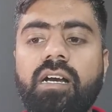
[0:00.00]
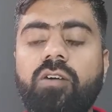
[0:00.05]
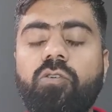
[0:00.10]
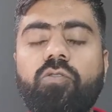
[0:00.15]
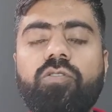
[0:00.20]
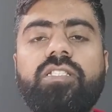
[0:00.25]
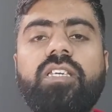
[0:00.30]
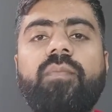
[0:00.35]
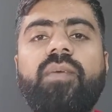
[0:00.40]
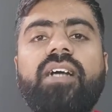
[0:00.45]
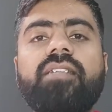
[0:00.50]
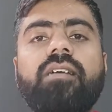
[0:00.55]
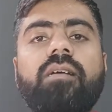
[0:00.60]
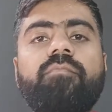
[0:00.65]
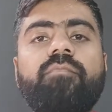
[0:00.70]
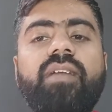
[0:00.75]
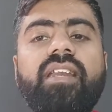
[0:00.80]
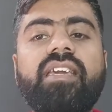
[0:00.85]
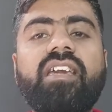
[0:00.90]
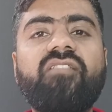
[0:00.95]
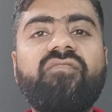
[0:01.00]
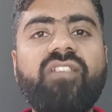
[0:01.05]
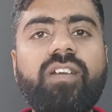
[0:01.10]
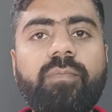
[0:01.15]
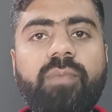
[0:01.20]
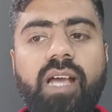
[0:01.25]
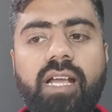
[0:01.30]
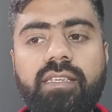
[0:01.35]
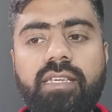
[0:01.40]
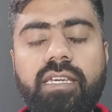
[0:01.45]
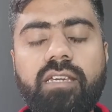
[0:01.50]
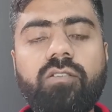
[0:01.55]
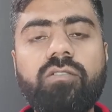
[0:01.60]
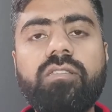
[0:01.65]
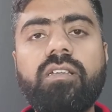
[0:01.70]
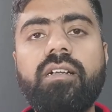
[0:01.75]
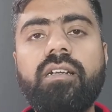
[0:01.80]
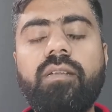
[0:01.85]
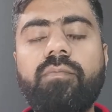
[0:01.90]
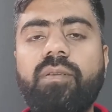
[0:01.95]
उसके बाद हम मिड कैप फंड पर आ जाएंगे और
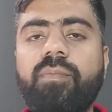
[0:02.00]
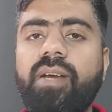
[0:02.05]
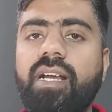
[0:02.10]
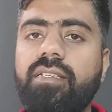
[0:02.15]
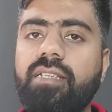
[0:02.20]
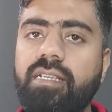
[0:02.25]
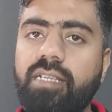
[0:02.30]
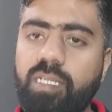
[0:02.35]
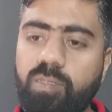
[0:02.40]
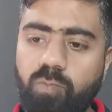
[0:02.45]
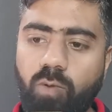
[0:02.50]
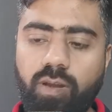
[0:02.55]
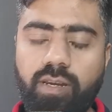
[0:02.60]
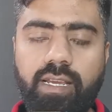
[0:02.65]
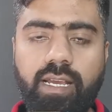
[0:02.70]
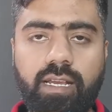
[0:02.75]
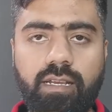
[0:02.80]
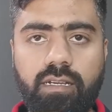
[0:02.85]
थर्ड नंबर पर आ जाएंगे स्मॉल